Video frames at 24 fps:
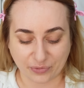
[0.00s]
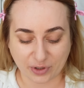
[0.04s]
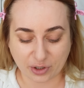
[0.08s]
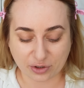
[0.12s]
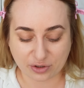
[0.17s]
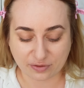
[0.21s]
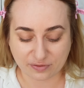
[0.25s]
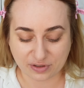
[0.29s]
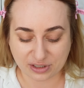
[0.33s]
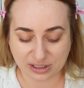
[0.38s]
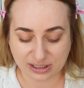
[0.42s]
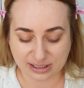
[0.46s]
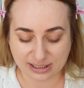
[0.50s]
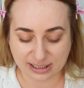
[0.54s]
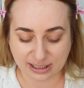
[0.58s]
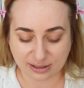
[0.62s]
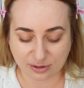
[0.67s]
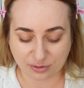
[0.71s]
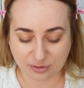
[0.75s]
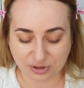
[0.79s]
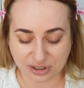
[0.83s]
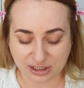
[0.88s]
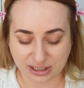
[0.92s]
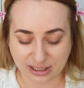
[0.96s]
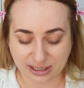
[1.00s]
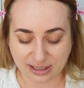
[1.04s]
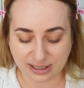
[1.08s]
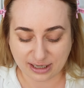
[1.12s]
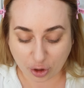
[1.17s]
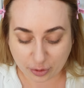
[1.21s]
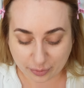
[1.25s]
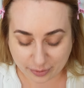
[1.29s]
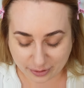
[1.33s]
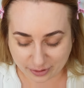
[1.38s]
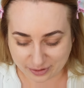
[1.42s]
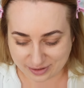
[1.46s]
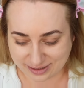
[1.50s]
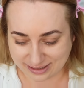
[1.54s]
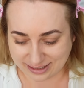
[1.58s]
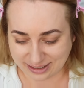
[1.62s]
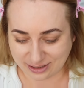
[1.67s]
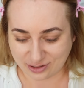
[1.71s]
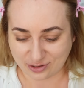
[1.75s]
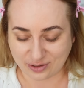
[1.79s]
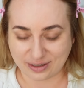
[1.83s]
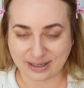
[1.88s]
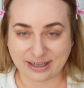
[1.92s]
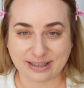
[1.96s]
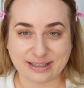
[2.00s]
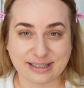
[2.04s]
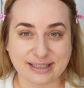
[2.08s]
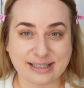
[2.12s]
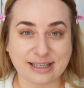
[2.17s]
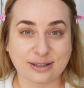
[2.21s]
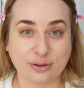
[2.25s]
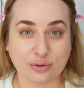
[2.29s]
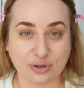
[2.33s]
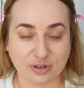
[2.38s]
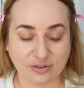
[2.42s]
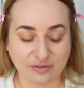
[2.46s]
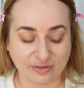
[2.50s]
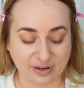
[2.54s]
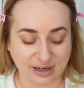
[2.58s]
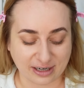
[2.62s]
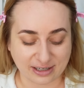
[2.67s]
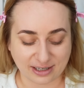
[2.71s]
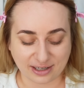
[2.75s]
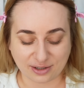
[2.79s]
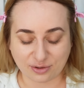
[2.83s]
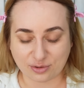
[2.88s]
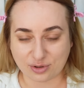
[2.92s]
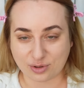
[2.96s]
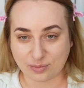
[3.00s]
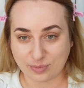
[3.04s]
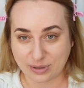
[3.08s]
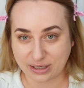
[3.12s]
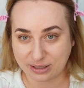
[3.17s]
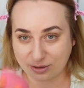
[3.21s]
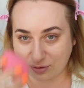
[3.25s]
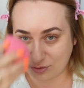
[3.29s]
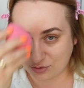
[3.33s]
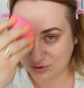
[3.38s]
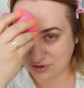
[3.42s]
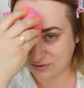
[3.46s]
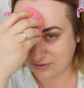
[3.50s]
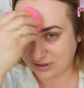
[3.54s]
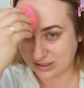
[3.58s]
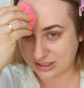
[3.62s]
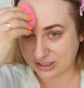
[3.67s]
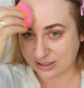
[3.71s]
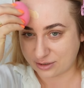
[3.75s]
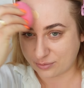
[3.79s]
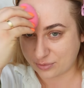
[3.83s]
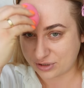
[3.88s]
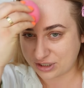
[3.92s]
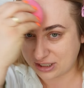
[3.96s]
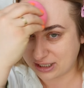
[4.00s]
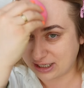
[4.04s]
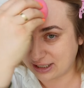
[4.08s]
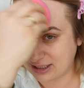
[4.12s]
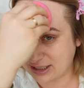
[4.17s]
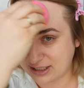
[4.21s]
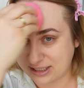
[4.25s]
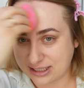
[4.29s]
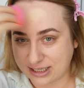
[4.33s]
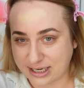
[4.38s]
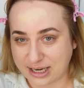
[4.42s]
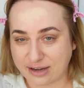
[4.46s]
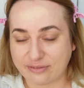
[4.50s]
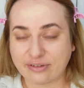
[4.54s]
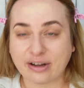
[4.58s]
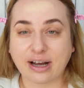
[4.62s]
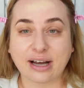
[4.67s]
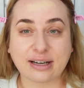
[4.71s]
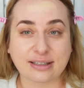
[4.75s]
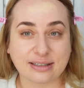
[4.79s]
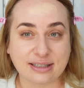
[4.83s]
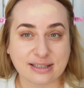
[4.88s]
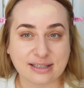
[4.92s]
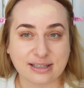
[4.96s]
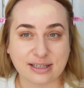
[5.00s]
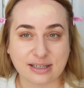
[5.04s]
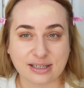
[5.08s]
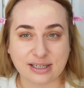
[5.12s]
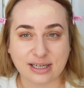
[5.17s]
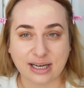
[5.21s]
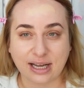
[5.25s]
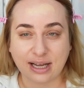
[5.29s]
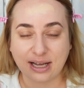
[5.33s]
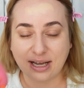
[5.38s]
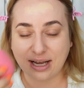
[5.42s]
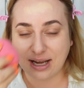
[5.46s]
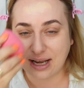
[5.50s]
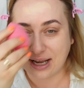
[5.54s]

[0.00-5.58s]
Oczywiście znajdą się odbiorcy tej kolekcji, znajdą się fani, którzy będą używać i to będzie dla nich ciekawe, artystyczne,